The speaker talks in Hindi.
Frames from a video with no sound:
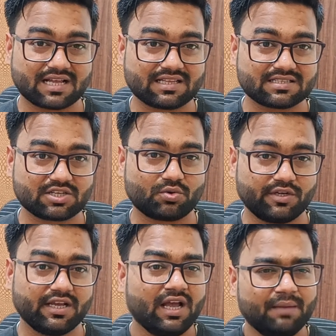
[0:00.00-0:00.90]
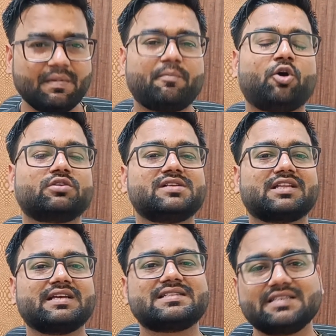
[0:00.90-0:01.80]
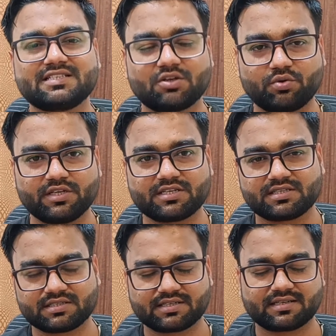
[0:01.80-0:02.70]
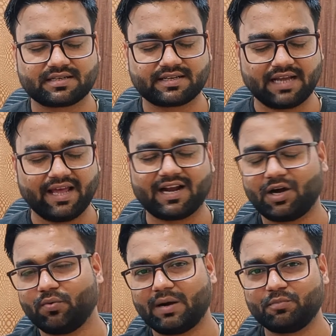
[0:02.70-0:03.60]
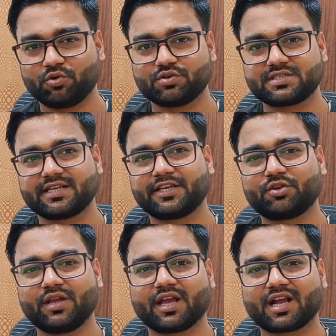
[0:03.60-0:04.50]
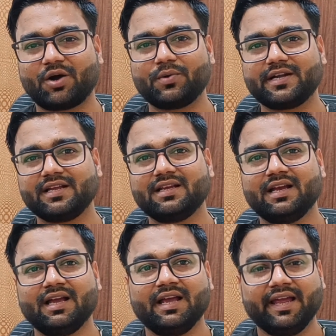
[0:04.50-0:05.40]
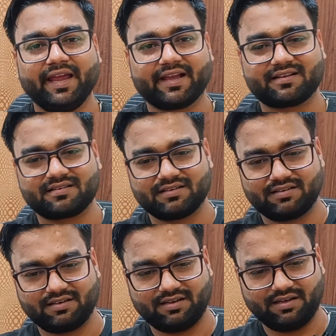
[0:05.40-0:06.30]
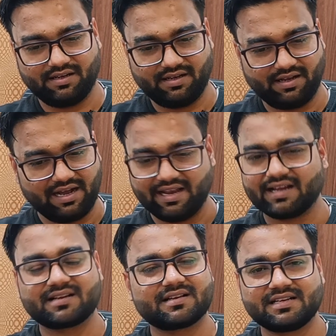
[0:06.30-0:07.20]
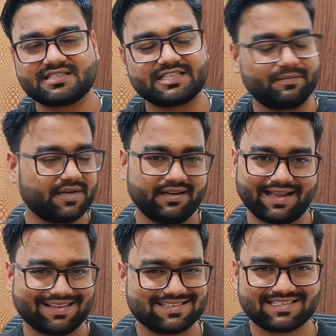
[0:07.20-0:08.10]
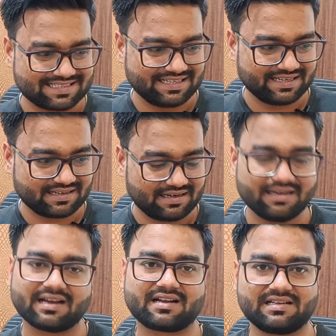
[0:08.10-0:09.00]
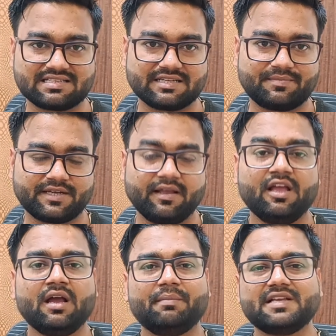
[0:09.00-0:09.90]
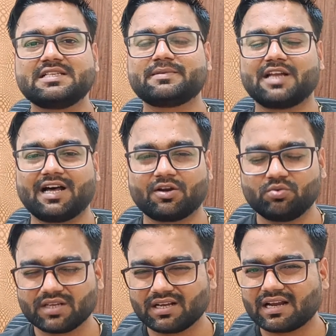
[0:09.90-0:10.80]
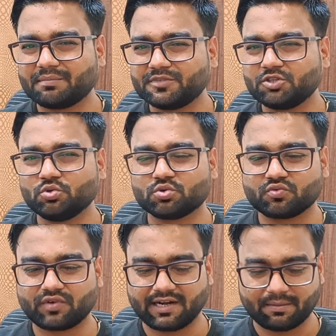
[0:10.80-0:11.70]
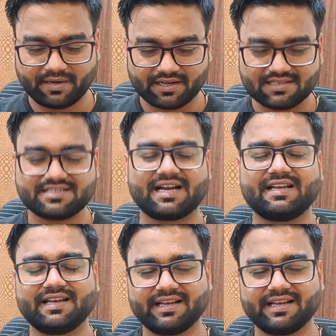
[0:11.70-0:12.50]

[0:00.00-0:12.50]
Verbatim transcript: ही ज़्यादा ज़रूरी है मैं बहुत ही ज़्यादा इसलिए ज़रूरी कह रहा हूँ आप लोगों से क्योंकि अकाउंटिंग एक अलग कंसेप्ट है टैक्सेशन एक अलग कंसेप्ट है मैं इसलिए बता रहा हूँ कि अगर आप ये दोनों फंडामेंटल जाने